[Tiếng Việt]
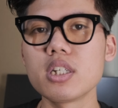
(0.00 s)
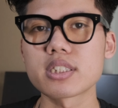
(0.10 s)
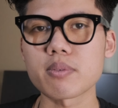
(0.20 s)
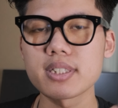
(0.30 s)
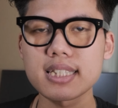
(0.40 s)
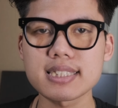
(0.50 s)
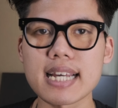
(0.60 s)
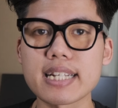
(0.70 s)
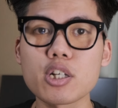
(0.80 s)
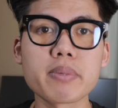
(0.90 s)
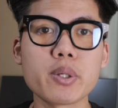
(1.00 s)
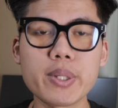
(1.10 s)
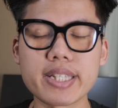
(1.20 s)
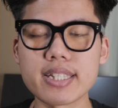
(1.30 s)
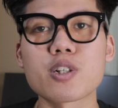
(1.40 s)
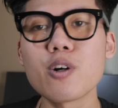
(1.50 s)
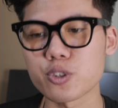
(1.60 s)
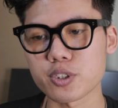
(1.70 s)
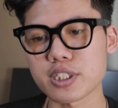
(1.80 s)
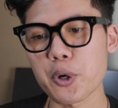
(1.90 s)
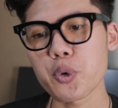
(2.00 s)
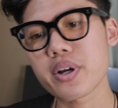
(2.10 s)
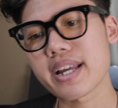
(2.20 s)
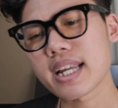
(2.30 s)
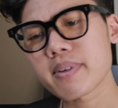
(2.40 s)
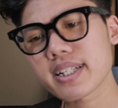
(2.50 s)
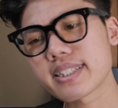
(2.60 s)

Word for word: trong thời gian dài để không bị hủy câu hỏi số 6 em đăng